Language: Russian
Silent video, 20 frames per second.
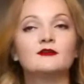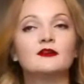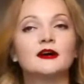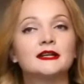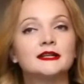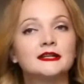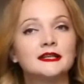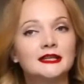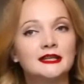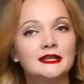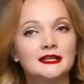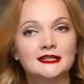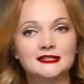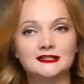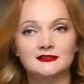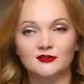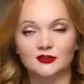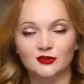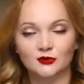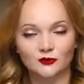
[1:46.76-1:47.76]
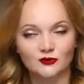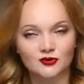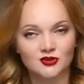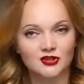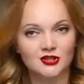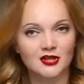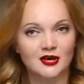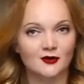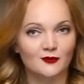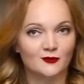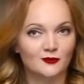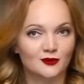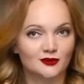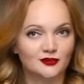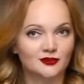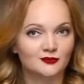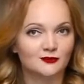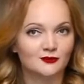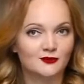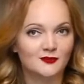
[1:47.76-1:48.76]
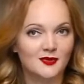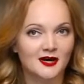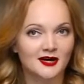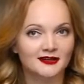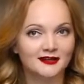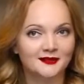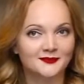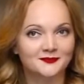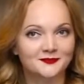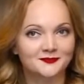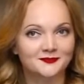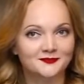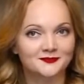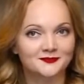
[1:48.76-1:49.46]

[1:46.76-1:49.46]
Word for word: ваниль и цветочные аккорды дурмана.